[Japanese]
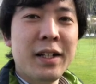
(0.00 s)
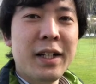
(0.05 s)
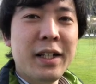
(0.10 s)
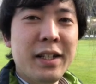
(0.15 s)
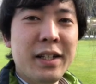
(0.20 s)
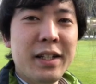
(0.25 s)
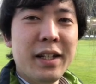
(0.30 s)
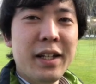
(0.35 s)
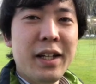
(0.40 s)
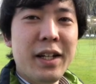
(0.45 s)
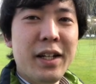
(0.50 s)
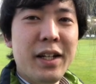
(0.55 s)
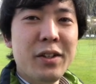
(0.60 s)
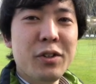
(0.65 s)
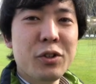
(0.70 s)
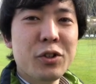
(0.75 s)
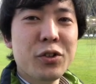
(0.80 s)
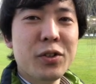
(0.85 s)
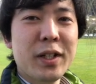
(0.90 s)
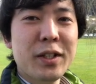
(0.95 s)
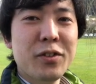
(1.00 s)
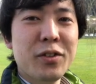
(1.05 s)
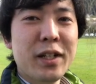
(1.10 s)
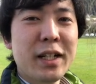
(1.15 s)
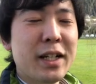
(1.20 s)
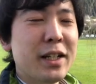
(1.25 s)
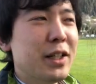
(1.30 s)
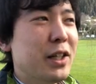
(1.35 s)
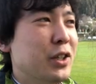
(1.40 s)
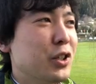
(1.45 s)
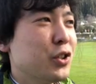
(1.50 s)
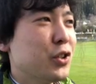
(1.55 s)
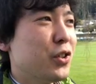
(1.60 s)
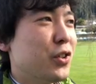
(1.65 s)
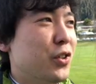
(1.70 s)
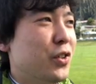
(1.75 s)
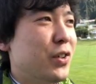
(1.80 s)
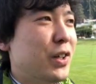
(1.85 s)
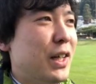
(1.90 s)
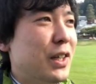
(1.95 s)
はい、えー、図書館の中でちょっ
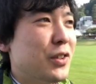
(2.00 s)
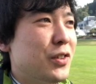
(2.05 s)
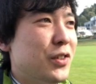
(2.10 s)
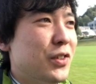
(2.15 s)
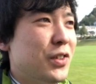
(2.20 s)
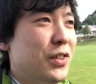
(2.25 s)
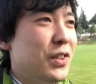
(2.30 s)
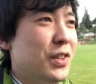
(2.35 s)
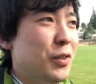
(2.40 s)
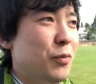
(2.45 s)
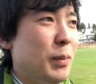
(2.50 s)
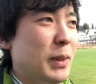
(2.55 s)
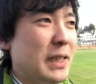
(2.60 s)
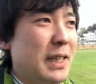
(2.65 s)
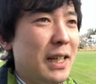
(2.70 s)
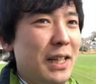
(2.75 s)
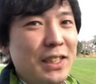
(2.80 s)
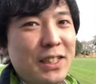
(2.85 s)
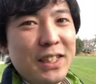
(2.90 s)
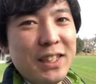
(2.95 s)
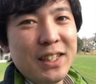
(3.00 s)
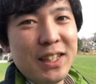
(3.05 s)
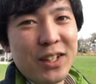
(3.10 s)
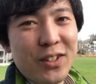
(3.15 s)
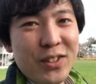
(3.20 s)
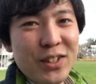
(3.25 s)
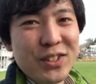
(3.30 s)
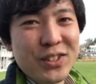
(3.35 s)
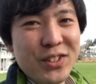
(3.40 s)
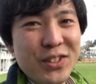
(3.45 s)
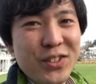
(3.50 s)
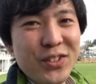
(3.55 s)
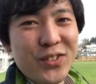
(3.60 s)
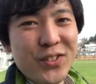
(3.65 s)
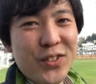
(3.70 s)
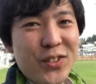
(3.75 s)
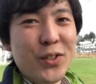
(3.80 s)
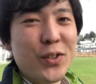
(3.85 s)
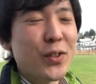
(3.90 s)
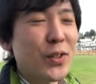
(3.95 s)
とあの、まあ、探してきたのでちょっとその
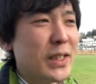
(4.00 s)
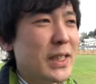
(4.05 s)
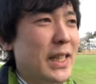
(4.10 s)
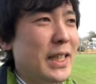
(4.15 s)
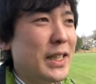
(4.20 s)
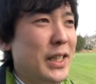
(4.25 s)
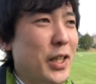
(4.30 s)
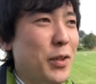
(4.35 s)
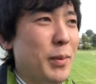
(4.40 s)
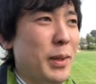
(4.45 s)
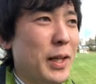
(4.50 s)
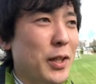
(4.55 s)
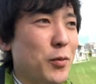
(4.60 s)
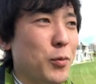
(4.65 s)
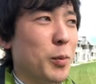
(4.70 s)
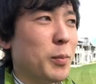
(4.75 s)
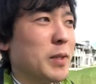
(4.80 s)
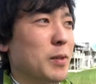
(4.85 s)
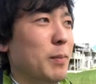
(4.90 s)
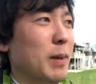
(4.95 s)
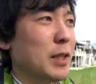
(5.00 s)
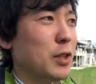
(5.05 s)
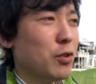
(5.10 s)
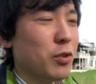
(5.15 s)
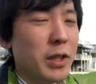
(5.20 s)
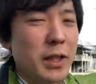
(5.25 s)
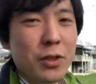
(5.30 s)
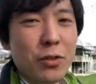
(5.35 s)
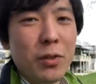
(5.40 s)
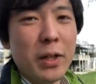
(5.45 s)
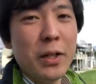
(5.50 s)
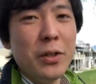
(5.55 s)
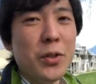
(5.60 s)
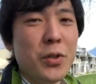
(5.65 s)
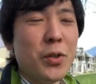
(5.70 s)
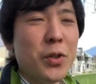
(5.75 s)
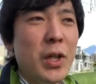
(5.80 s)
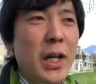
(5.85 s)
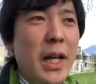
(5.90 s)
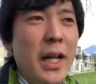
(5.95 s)
ことをシェアできればなと思いますまあちょっと結論から言う
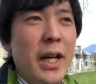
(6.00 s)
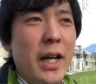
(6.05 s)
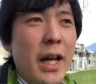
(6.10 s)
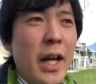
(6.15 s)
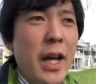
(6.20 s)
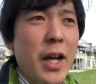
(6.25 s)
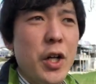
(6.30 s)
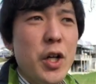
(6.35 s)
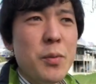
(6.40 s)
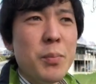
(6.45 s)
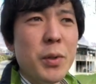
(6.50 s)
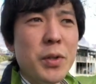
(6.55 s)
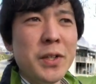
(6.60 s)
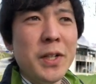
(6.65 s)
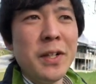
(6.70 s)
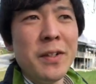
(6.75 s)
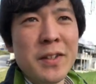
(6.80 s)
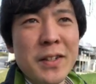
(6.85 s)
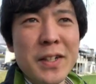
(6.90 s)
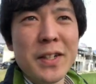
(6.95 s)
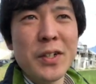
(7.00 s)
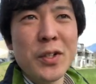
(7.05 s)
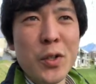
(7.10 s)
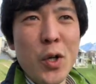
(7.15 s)
と「ハリー・ポッター・アン